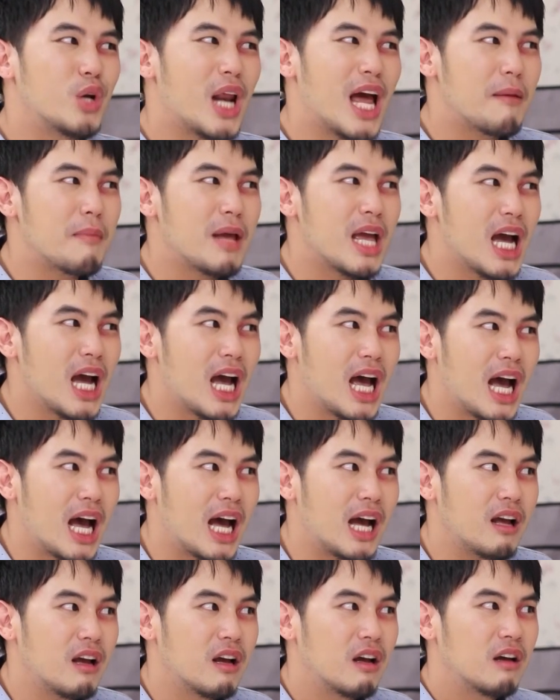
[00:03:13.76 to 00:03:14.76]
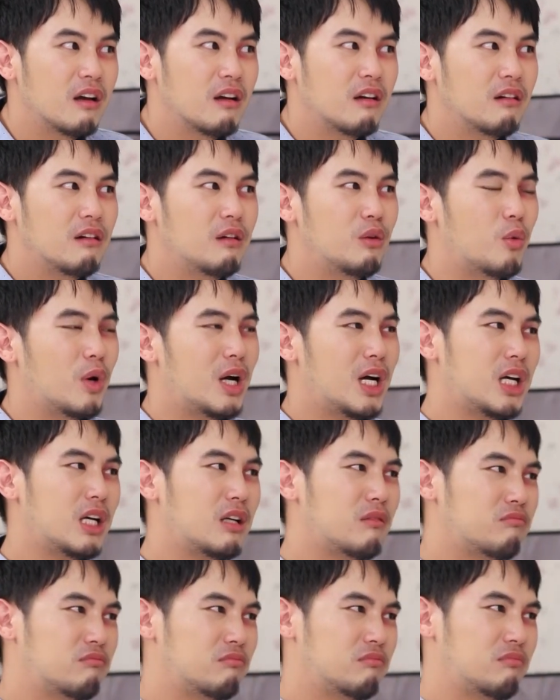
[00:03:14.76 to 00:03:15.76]
อยู่ได้ไหมคะ หรือว่า
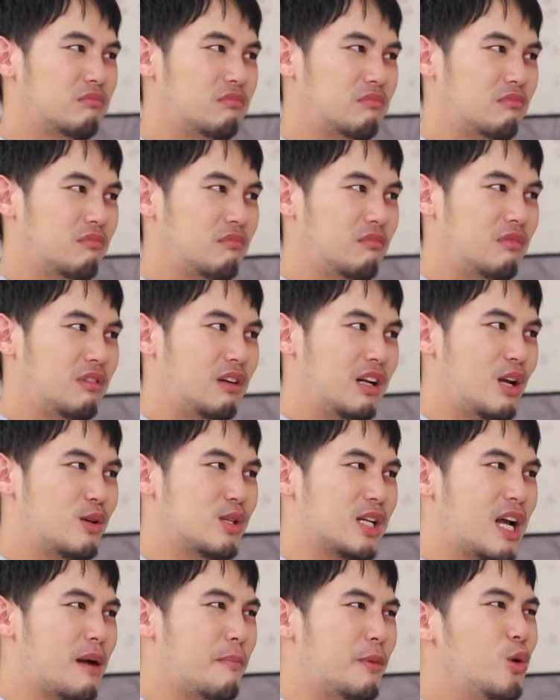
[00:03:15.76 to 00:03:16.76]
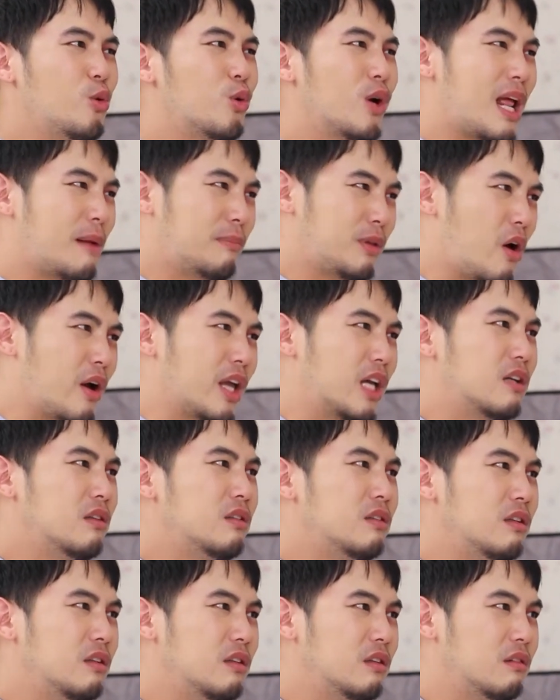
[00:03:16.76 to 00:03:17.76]
เราจะกลับไปอยู่โรงแรมต่ออีก
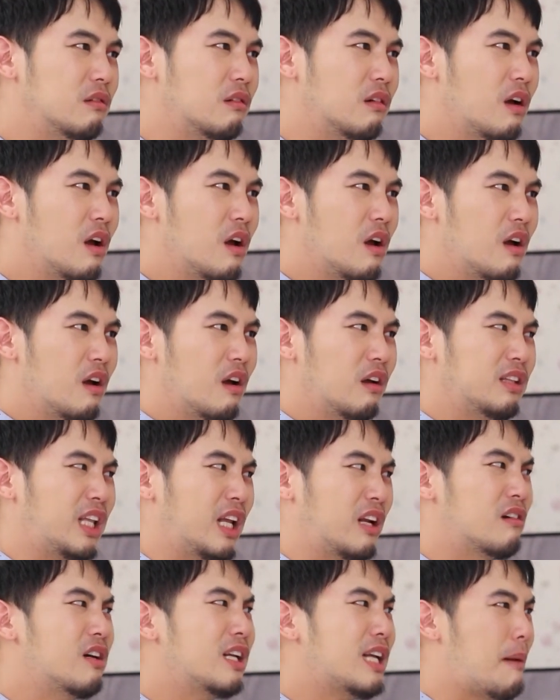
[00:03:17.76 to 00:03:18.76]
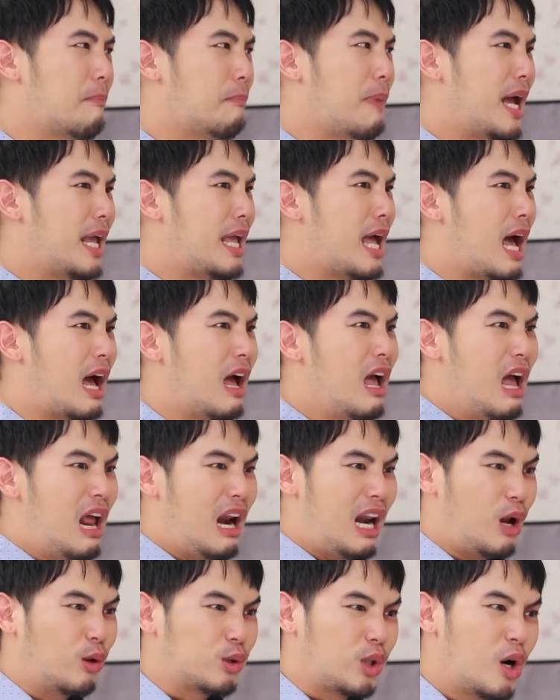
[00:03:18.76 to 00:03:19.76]
คืนนึงแต่ถ้าเกิดกลับไปอ่ะ
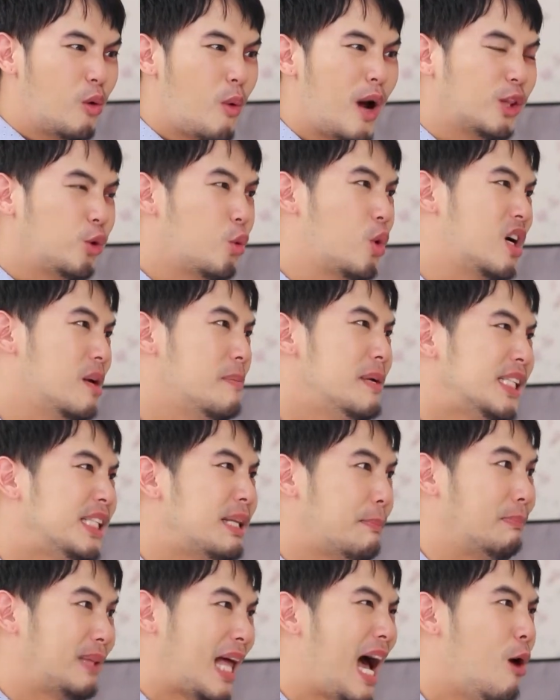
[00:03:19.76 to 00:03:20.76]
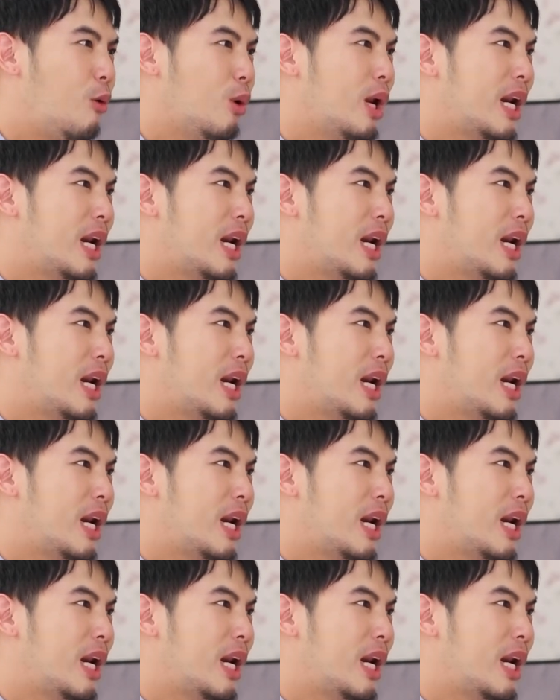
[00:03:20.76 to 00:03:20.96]
เราต้องระวังตัวขึ้นไปสิบเท่า